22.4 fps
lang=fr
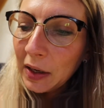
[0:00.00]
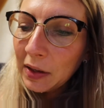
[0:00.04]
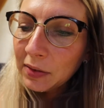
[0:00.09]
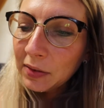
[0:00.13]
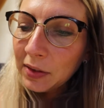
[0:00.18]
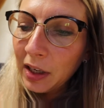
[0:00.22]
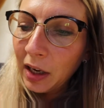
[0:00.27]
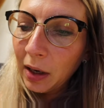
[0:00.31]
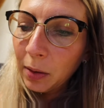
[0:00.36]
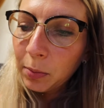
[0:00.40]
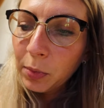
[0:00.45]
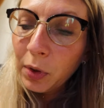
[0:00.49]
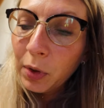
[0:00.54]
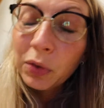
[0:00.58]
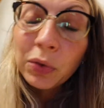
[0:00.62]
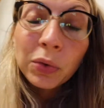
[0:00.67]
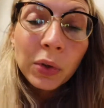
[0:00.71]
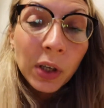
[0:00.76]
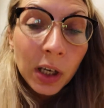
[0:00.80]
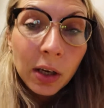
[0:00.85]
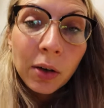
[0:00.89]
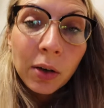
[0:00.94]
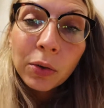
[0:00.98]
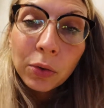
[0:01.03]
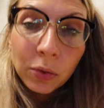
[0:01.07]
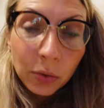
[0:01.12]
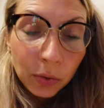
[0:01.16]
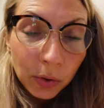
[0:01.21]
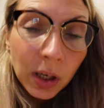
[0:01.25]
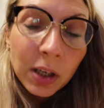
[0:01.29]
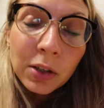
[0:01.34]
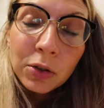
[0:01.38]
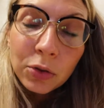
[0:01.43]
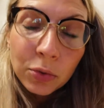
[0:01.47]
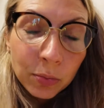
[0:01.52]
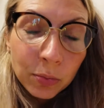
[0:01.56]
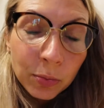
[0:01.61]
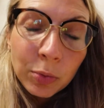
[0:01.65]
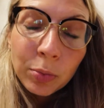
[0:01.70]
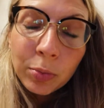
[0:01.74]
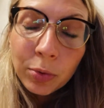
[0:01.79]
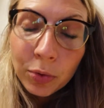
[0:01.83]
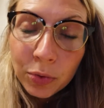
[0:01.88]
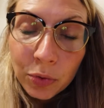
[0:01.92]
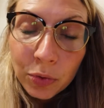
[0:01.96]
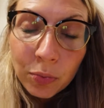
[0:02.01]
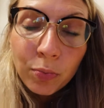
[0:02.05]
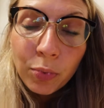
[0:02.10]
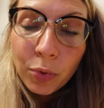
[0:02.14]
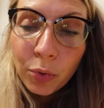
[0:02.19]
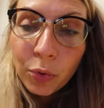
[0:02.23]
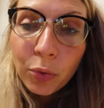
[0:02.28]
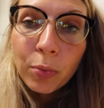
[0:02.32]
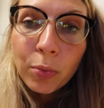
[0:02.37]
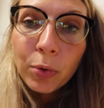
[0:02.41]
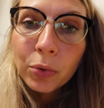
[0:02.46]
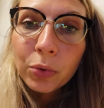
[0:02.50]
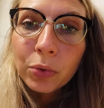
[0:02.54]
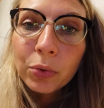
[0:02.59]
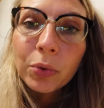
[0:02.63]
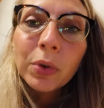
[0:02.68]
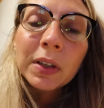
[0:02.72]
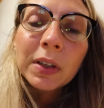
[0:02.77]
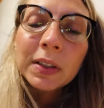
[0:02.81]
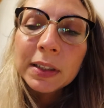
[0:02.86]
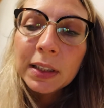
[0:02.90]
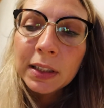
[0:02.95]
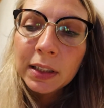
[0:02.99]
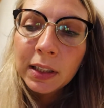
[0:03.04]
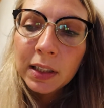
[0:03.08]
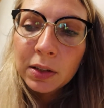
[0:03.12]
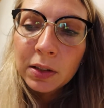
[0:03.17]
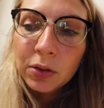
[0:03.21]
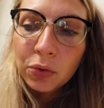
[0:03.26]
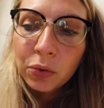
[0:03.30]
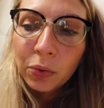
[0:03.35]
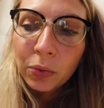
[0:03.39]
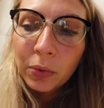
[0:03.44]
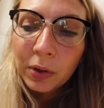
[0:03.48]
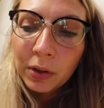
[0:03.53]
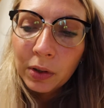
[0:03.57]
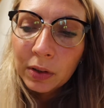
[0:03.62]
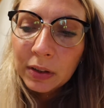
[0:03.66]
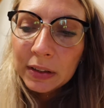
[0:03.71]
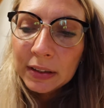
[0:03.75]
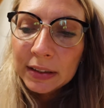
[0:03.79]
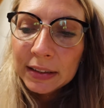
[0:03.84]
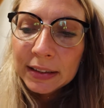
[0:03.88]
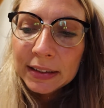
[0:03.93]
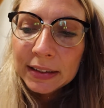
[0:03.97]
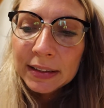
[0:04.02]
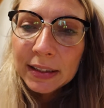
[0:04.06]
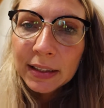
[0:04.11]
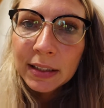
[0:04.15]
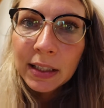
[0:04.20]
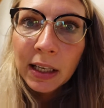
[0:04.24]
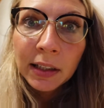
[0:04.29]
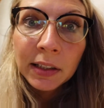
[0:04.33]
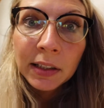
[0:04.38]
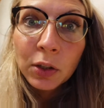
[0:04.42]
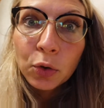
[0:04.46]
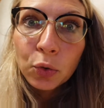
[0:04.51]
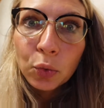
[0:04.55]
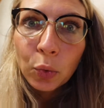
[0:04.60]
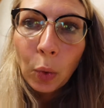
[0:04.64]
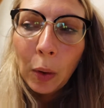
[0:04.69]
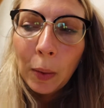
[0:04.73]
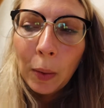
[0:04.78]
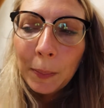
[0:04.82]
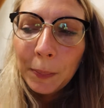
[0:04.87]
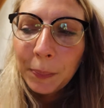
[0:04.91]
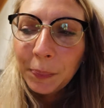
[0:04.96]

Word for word: Voilà. Moi, en tout cas, en tout cas je me pose beaucoup, beaucoup cette question ces derniers jours.